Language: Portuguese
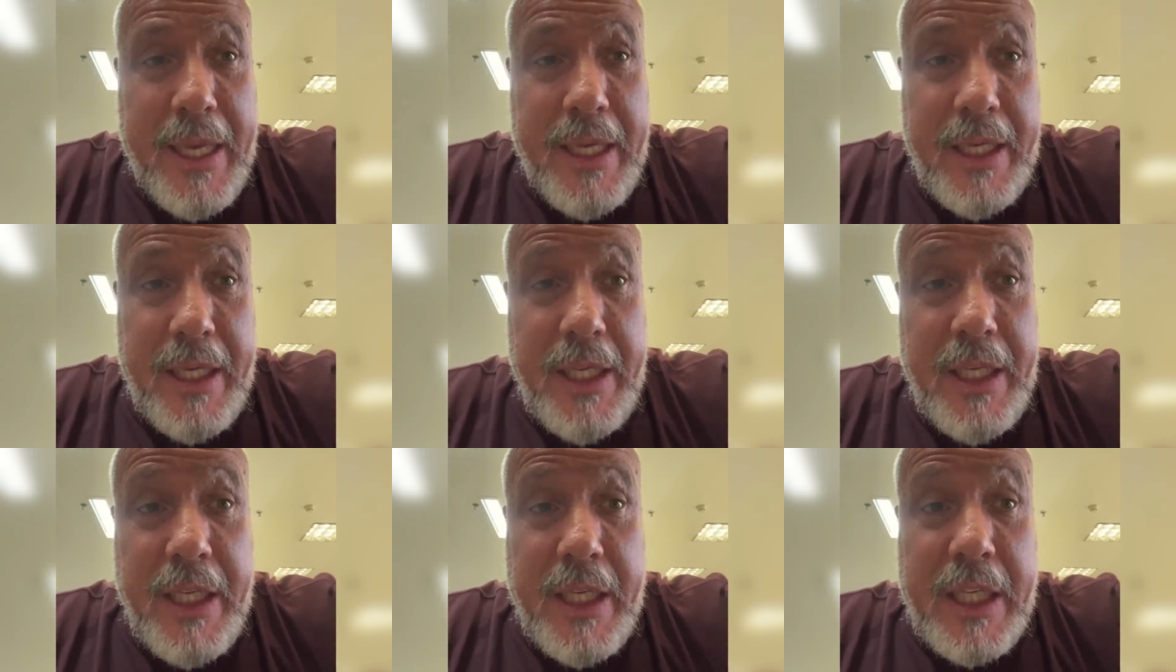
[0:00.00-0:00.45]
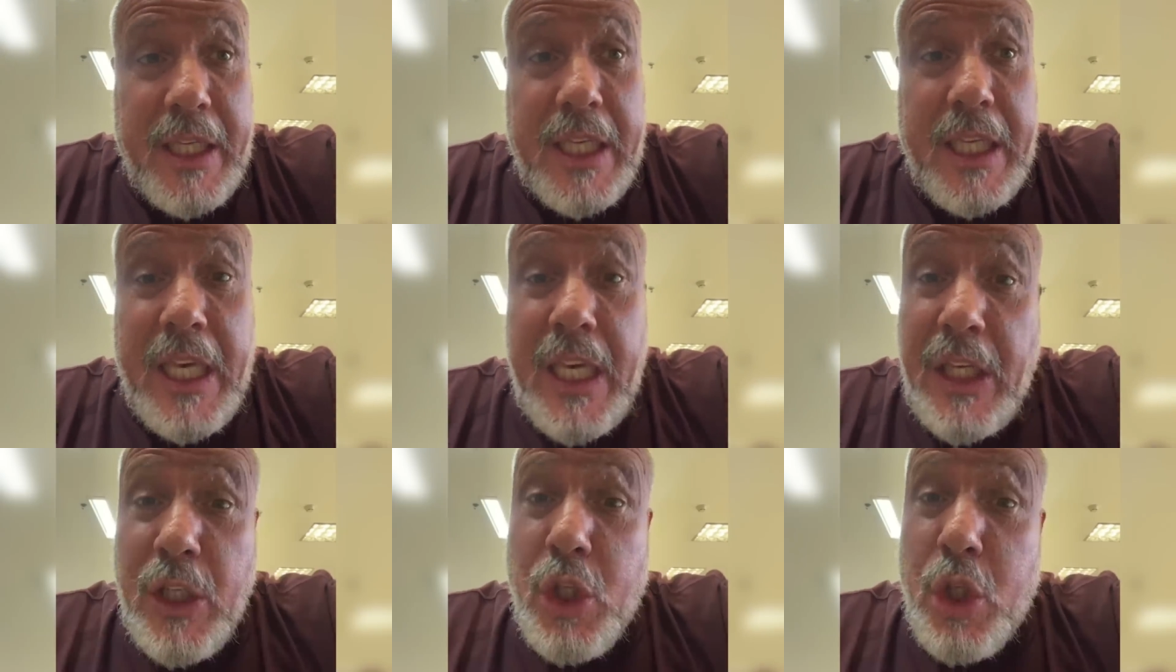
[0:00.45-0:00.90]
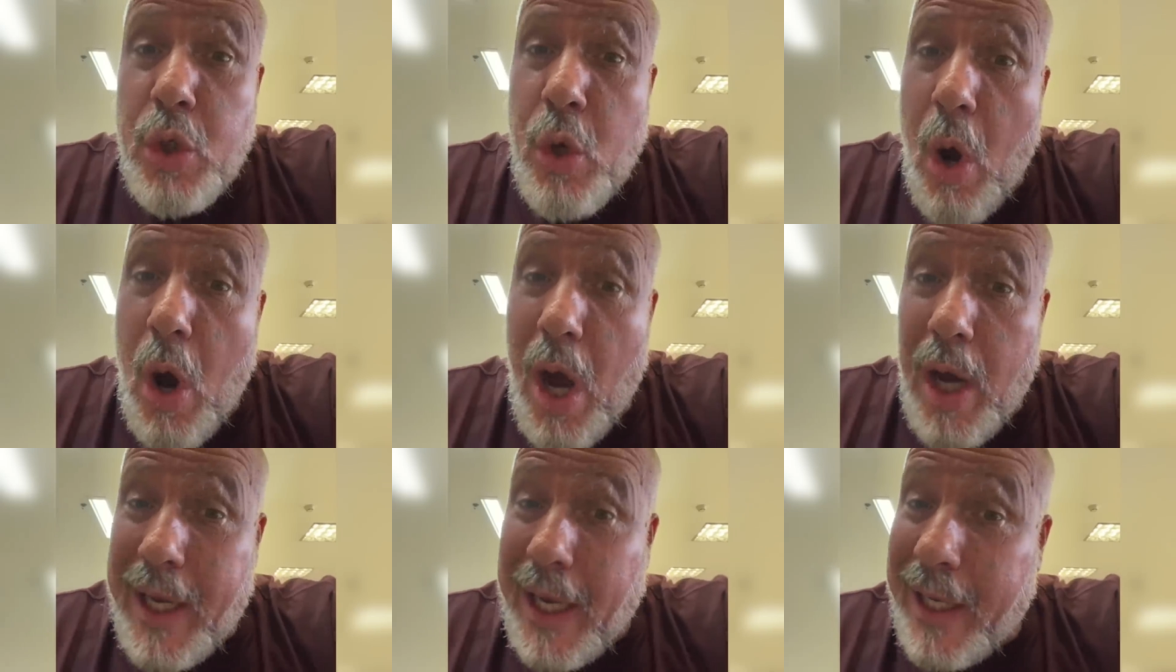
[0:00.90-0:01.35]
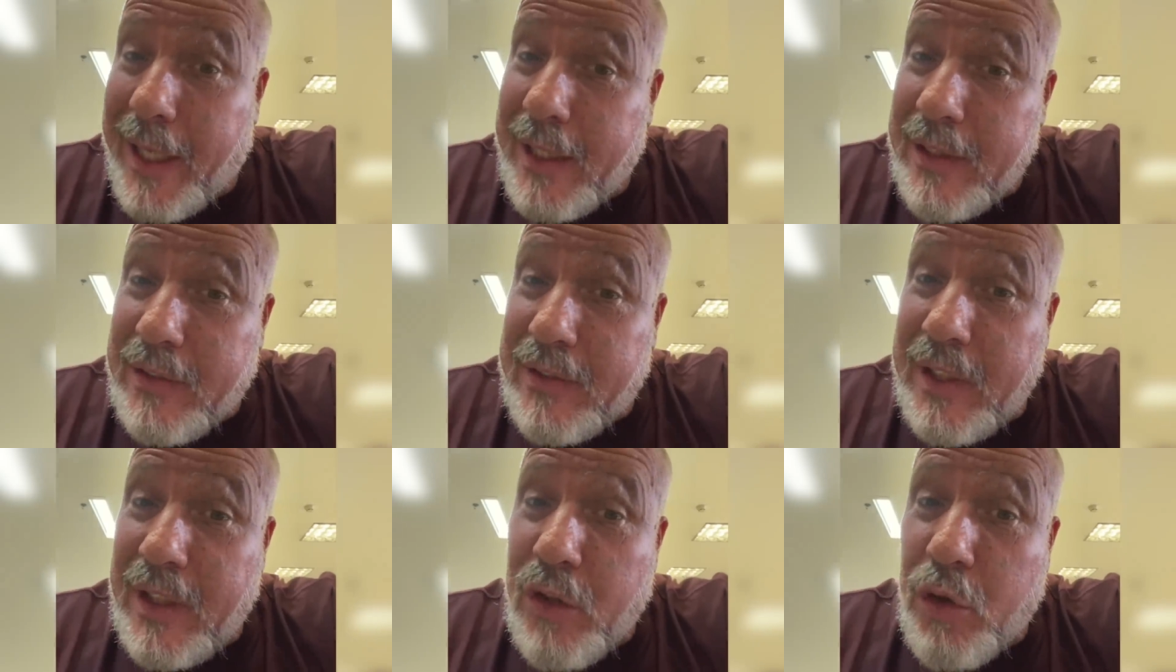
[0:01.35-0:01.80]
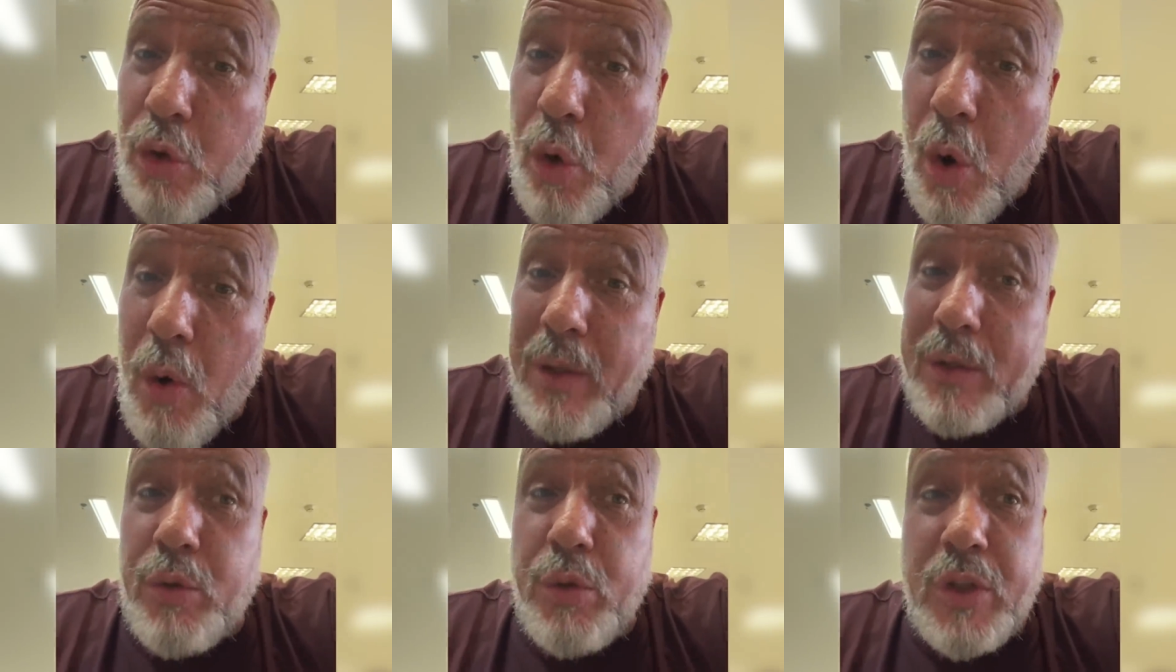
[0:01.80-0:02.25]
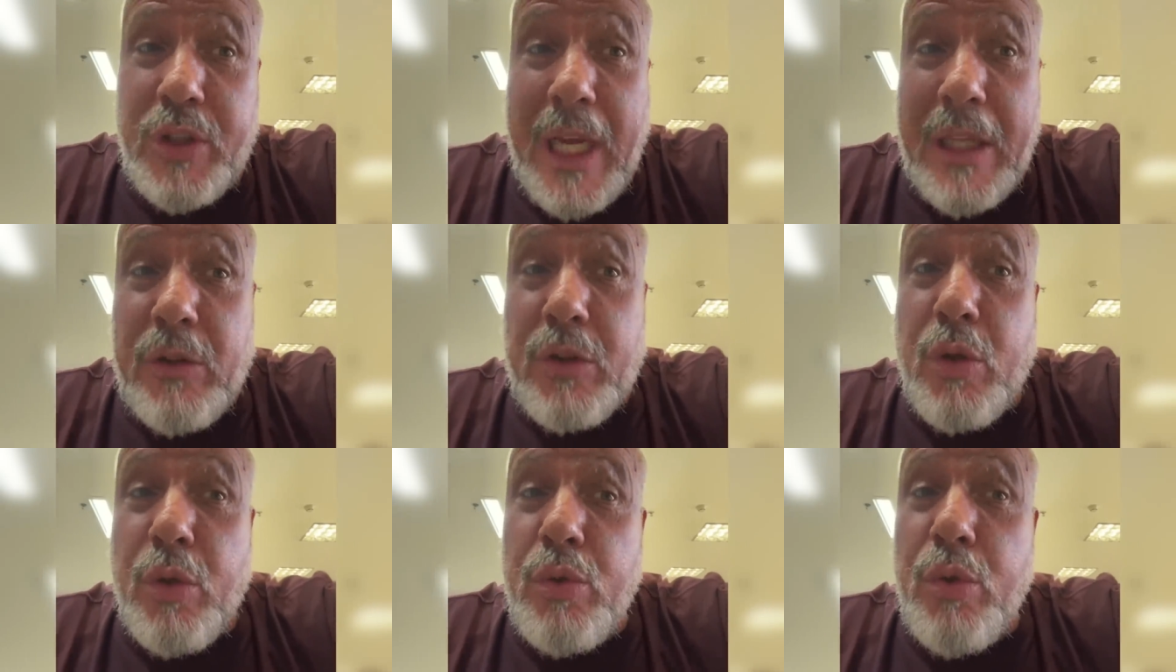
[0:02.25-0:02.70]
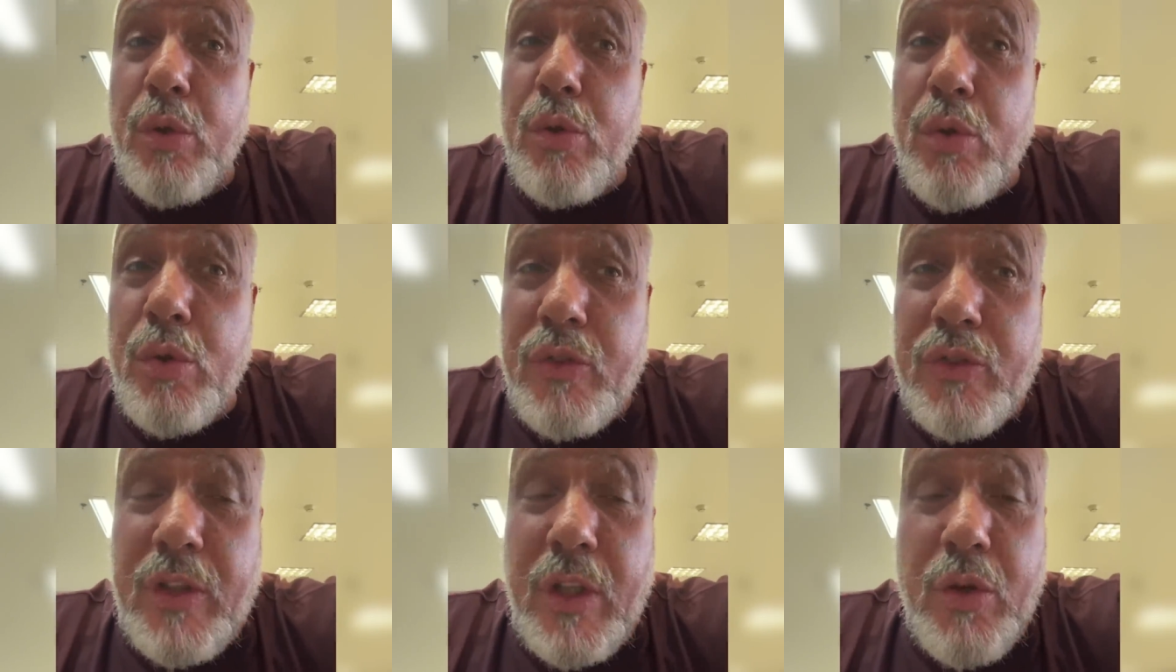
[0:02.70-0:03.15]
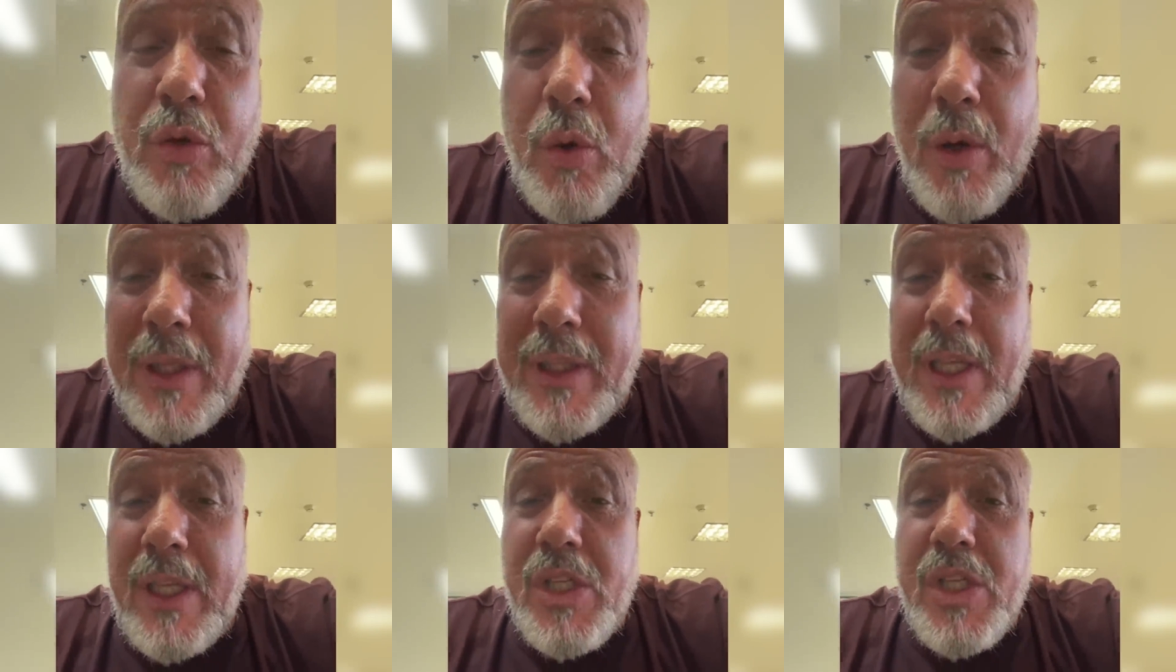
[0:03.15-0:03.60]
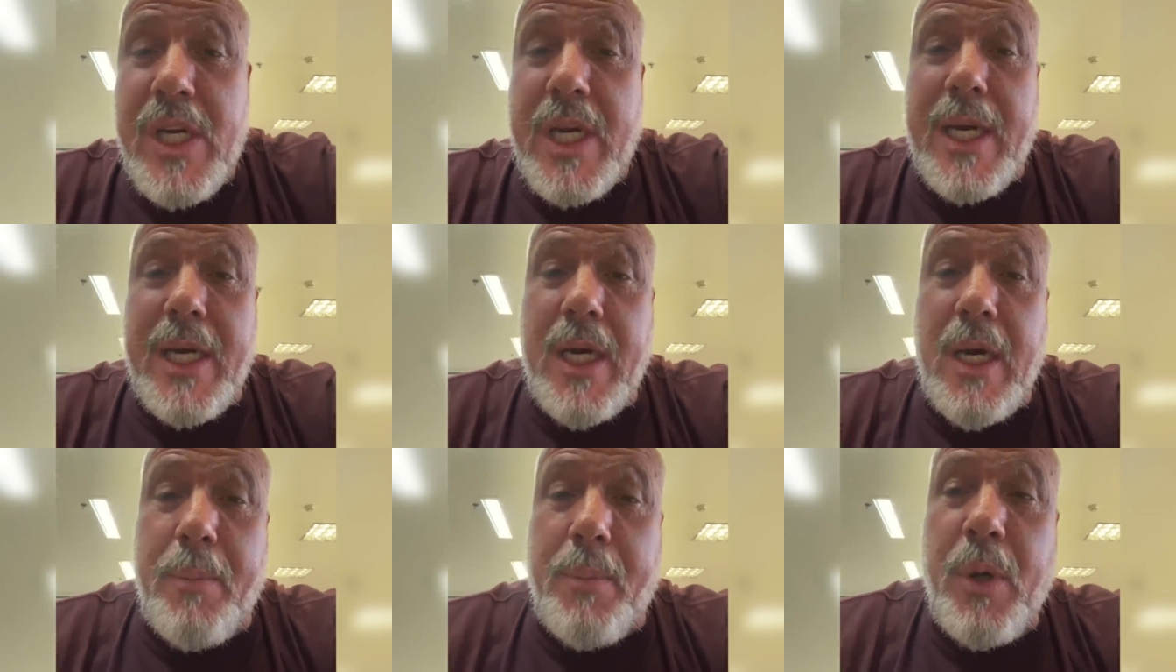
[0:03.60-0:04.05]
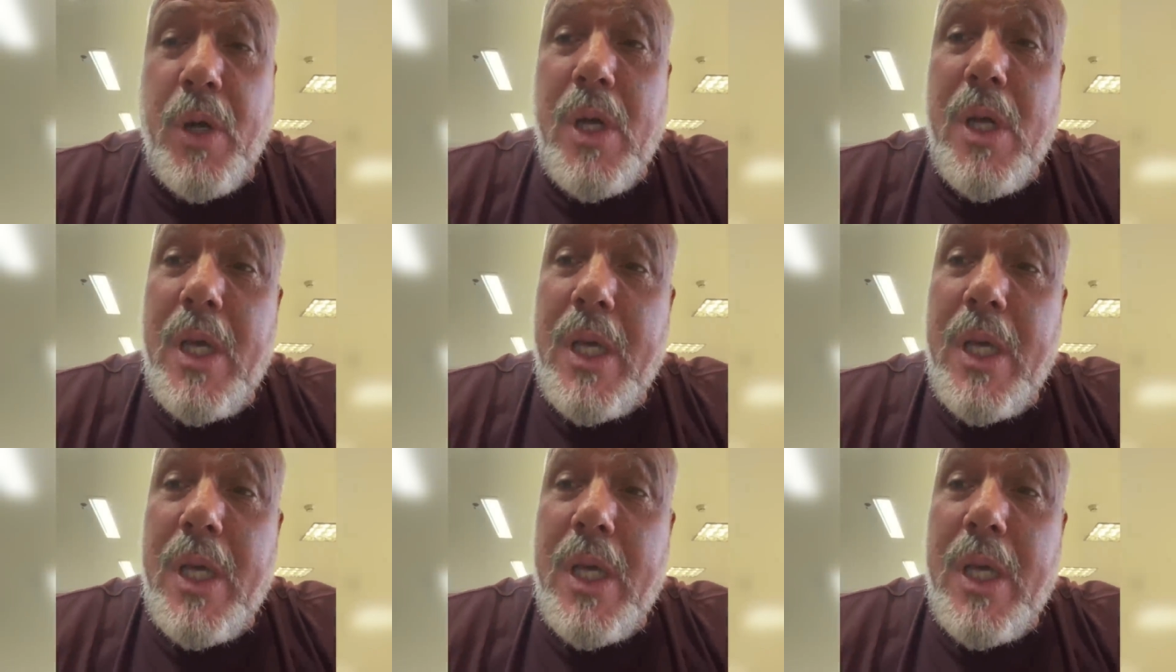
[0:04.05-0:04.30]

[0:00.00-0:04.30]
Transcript: e, e que joga, que se doa, do jeito que o Dudu se doa dentro de campo,